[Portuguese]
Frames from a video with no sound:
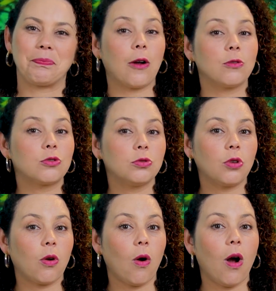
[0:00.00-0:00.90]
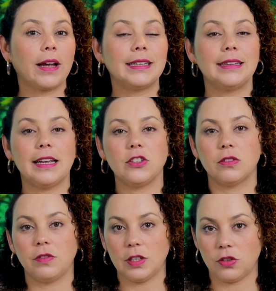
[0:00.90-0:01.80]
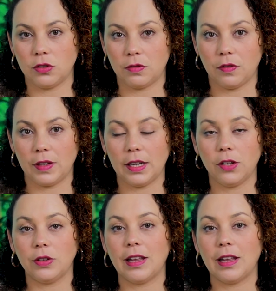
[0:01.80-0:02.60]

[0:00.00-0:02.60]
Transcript: A consulta ocorre desde 20 de fevereiro